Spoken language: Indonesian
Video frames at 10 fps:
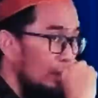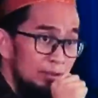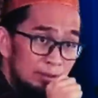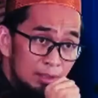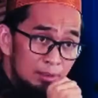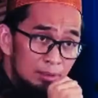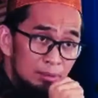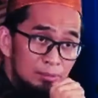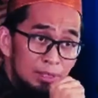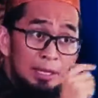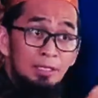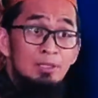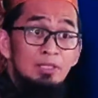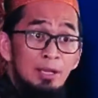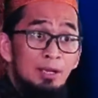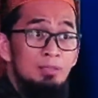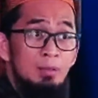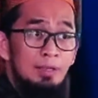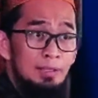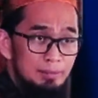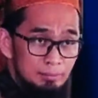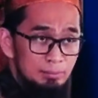Awas hati-hati, jangan dibicarakan di belakang.